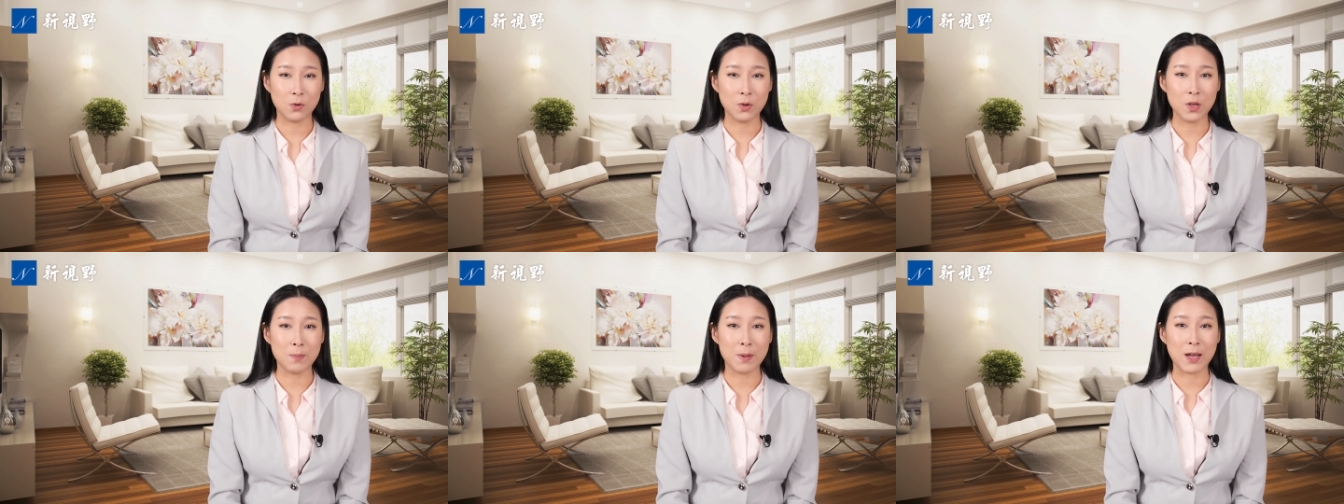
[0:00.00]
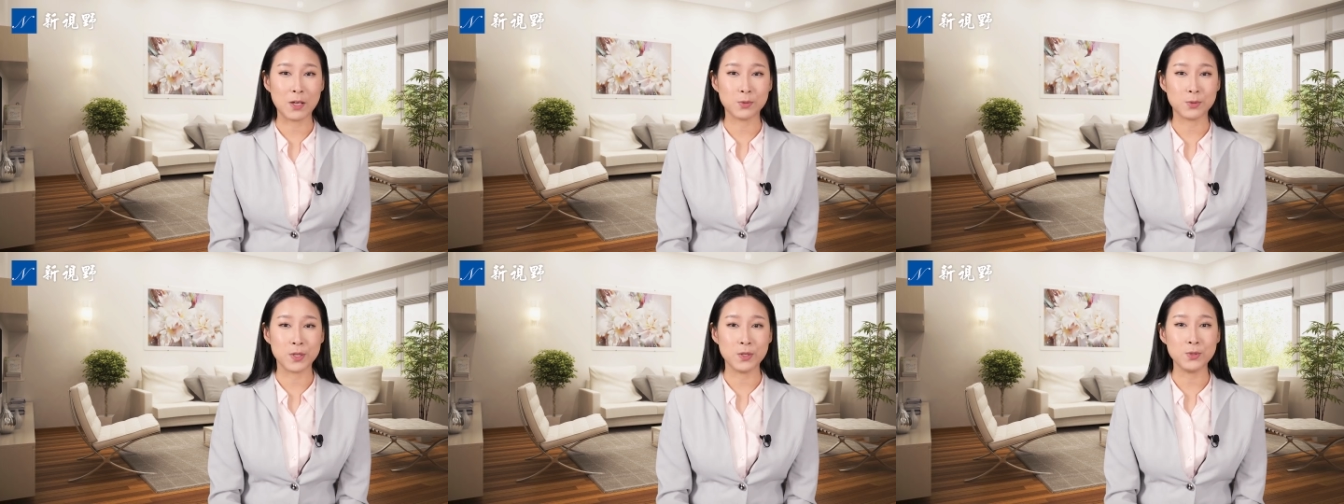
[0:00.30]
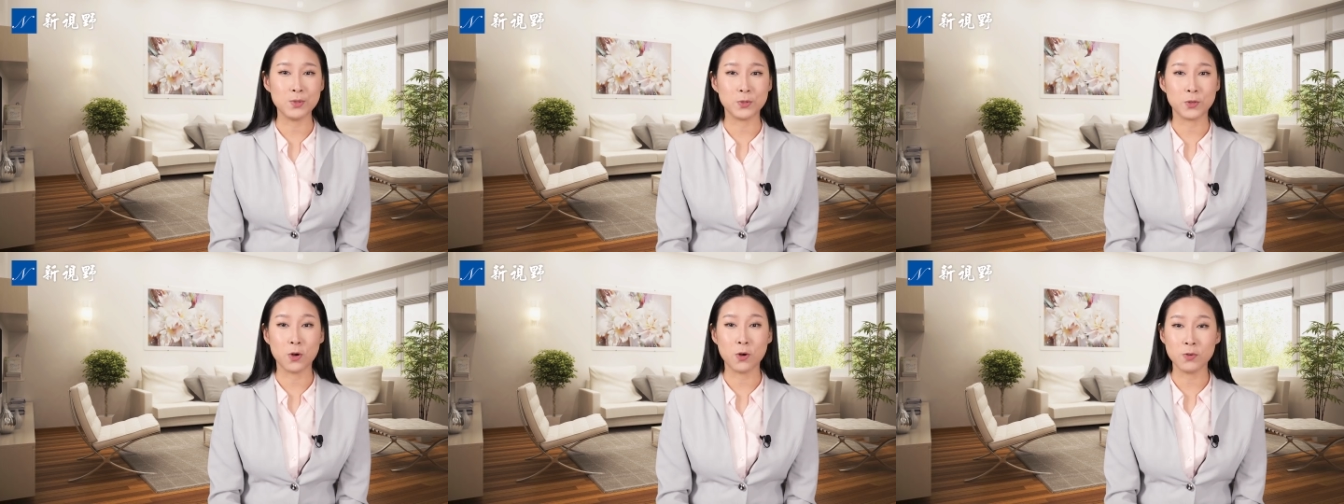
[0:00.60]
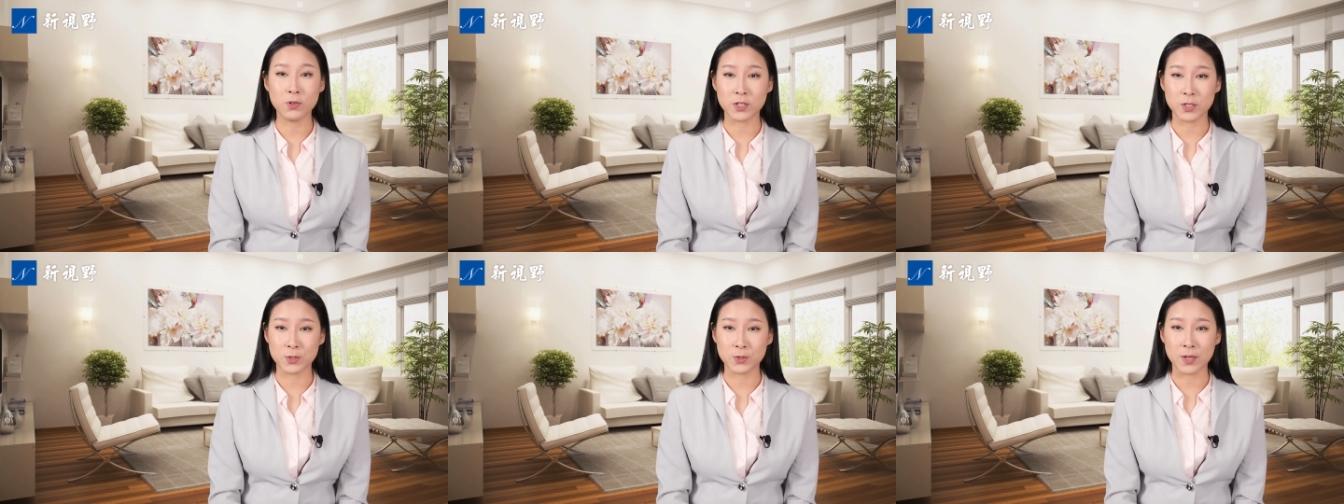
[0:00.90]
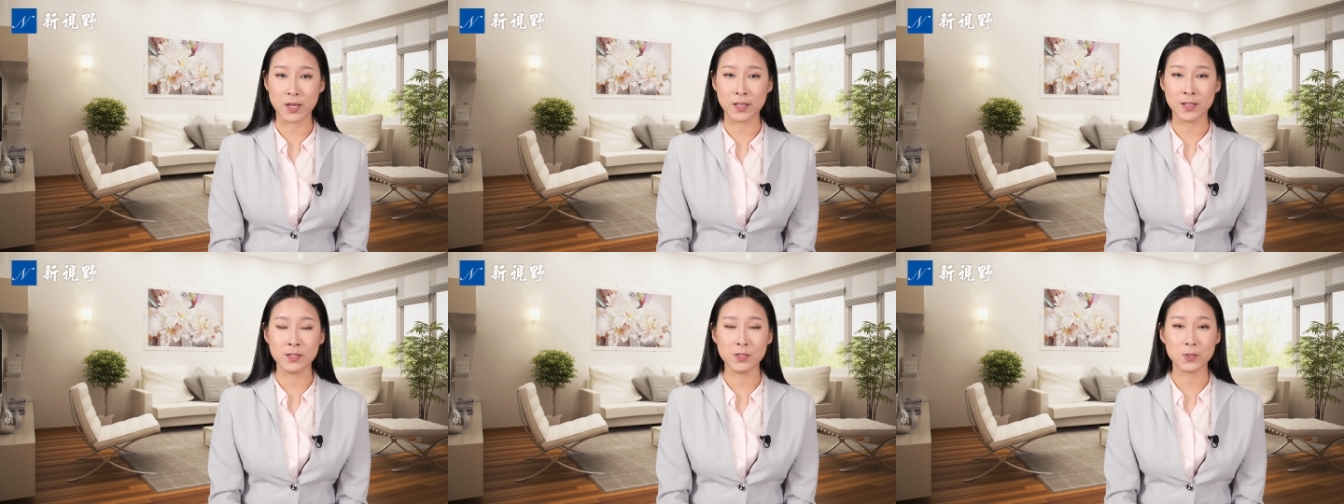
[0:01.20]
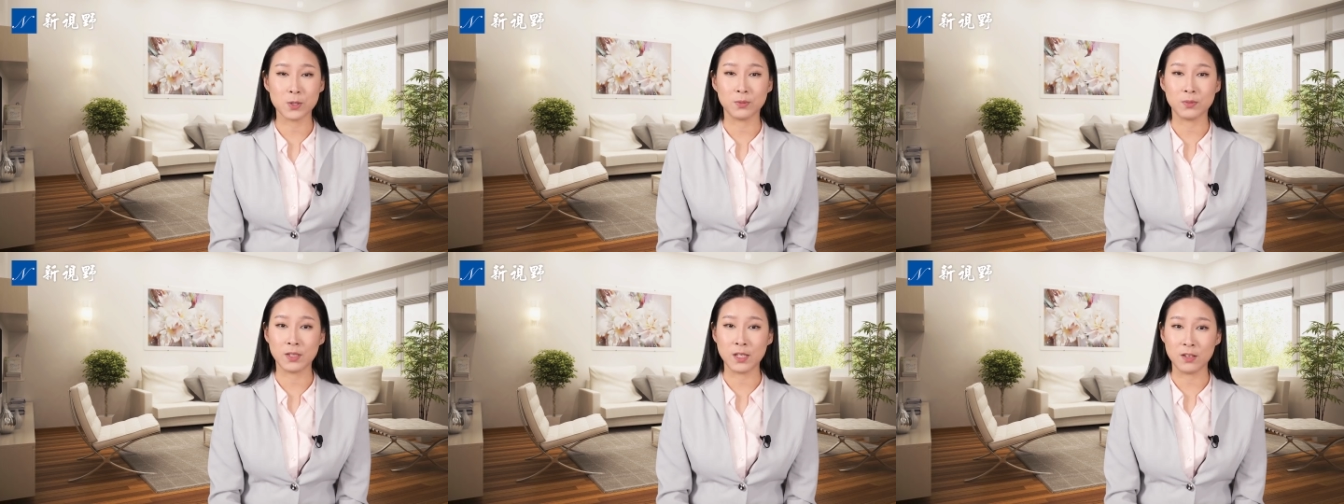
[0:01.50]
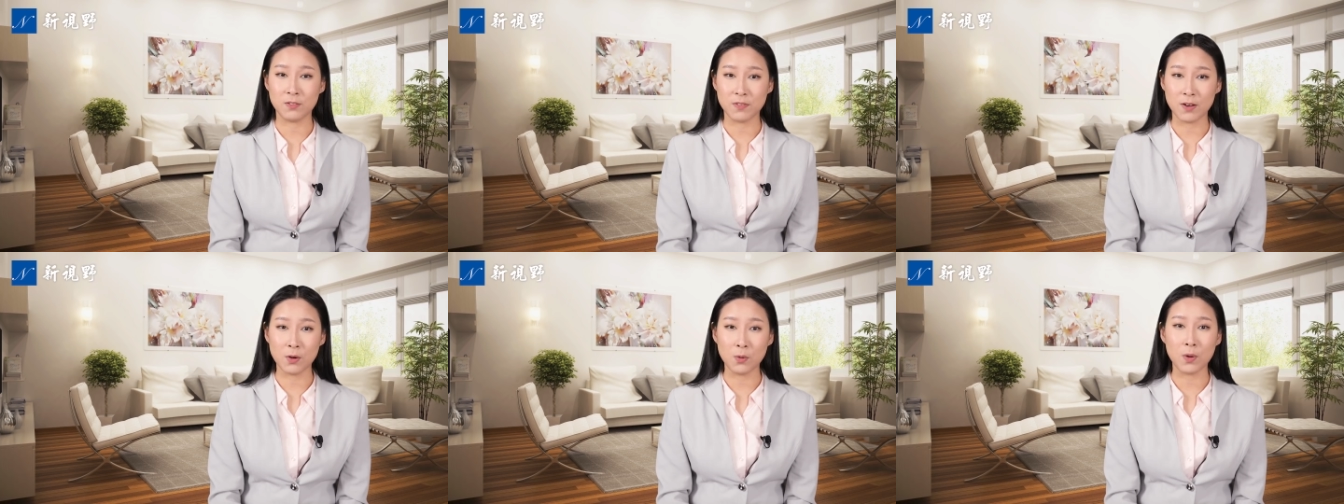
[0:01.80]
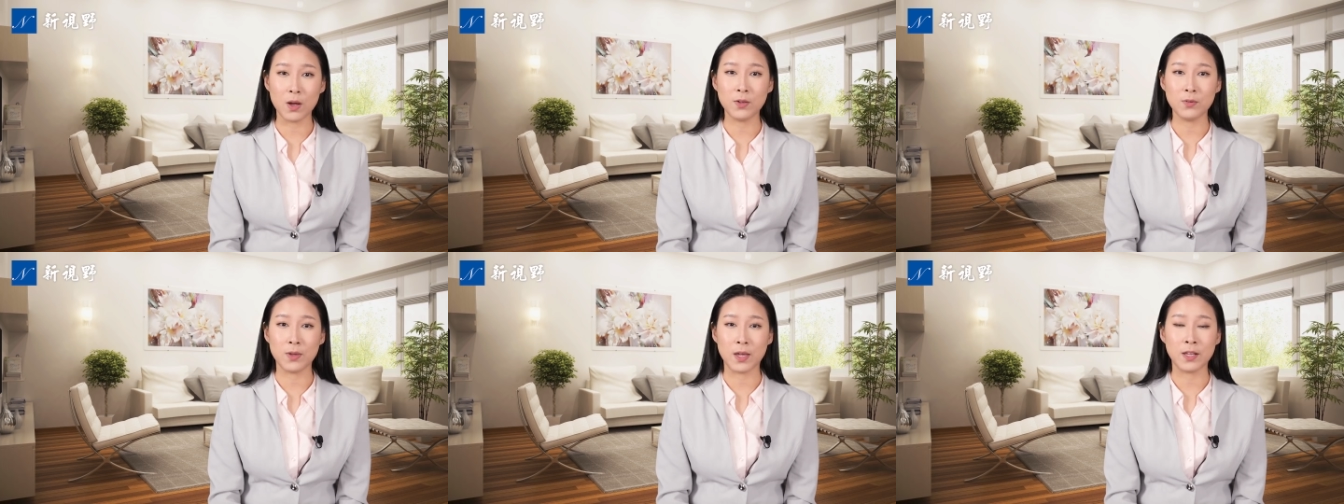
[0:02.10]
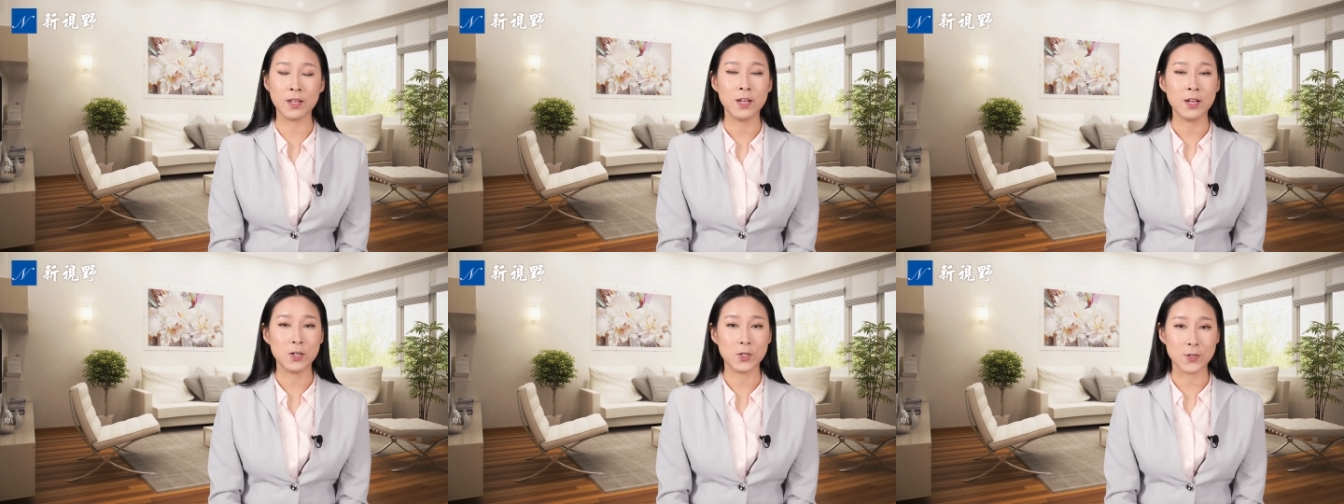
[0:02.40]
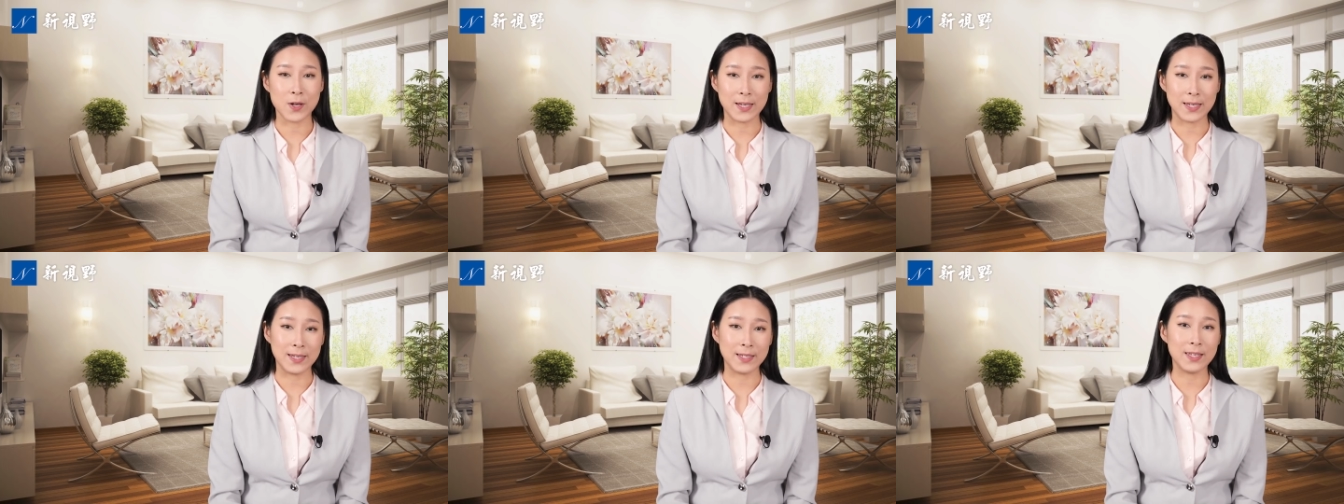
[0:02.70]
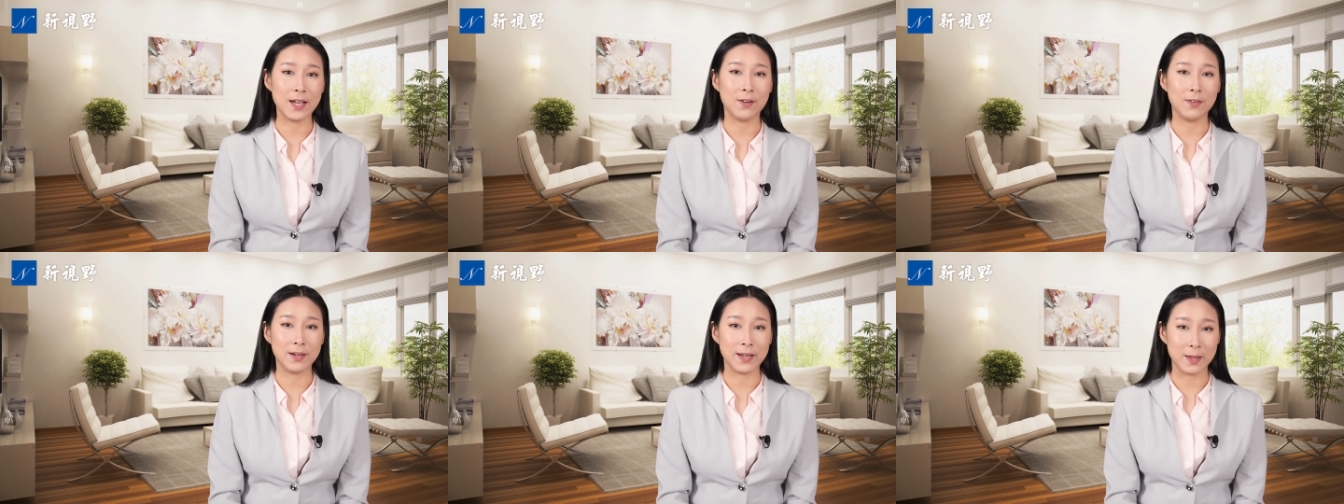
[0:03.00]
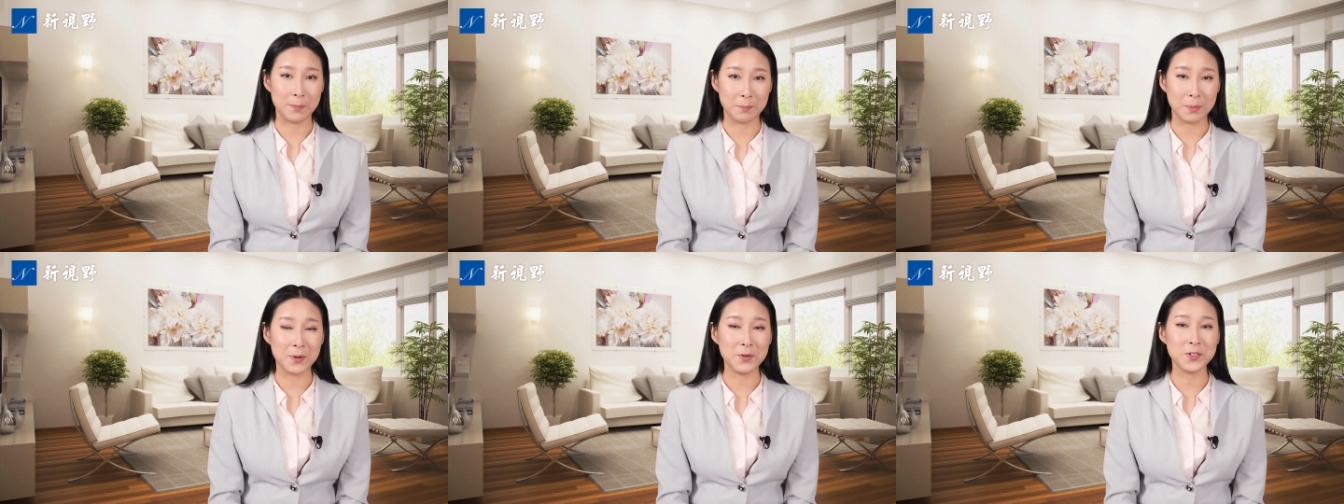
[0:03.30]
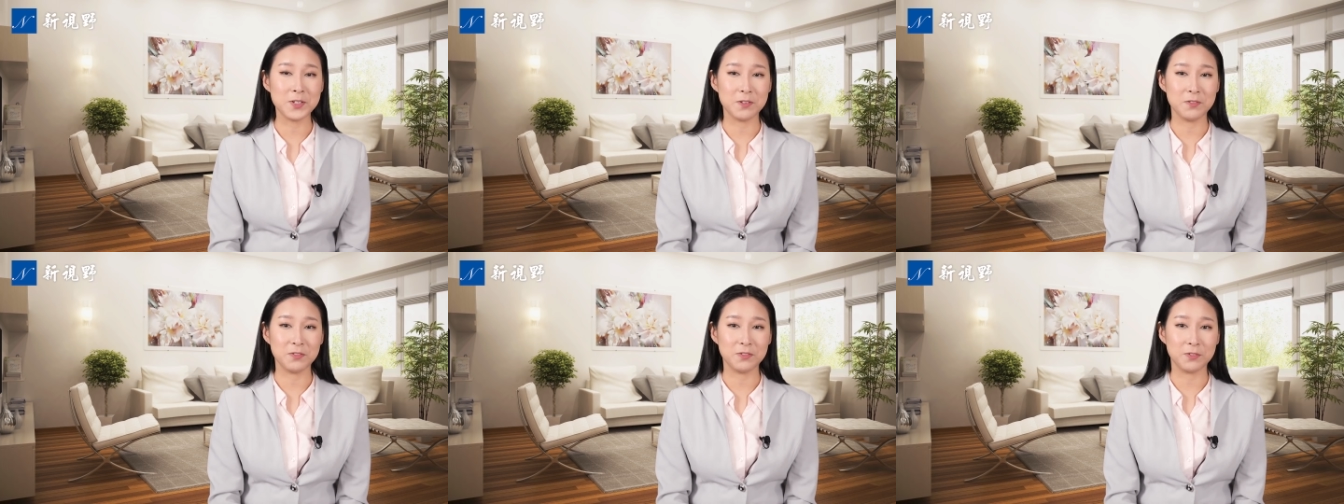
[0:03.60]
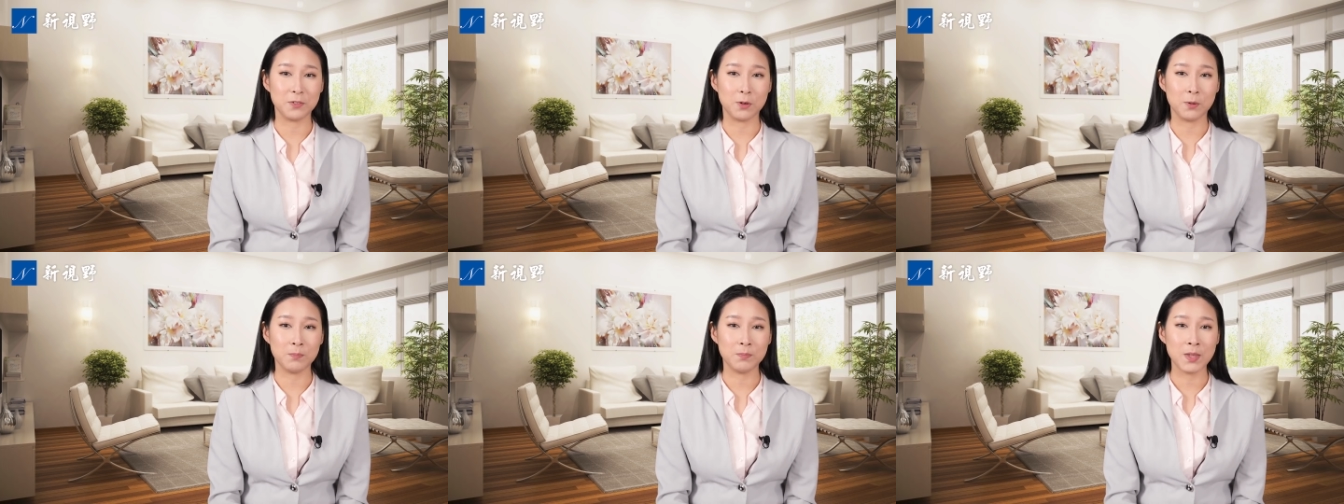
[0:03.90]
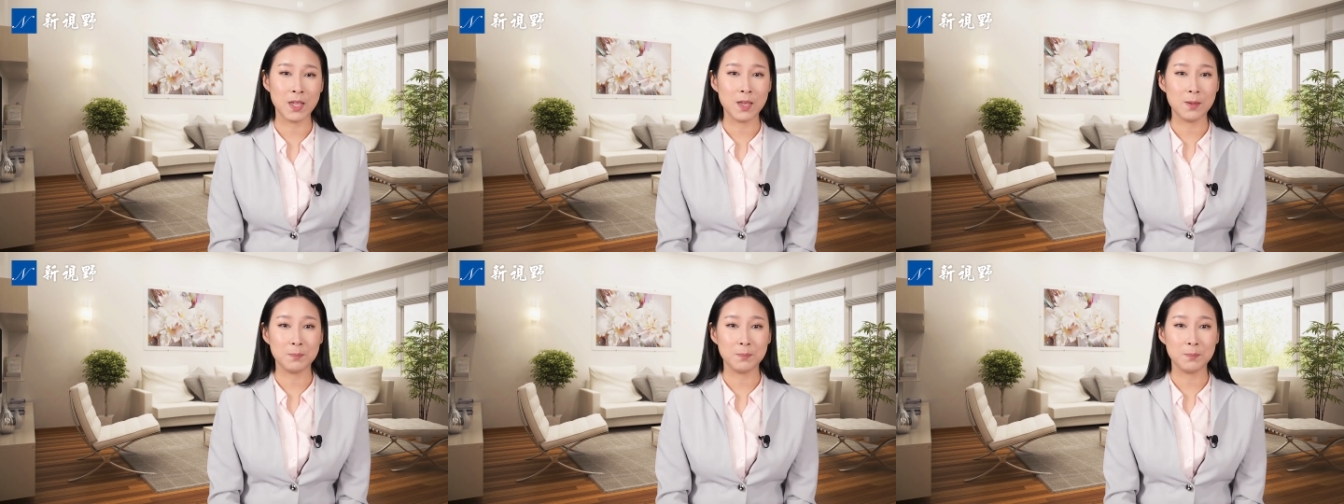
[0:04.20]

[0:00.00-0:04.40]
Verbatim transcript: 会把选举控制权从地方官员转移到联邦政府。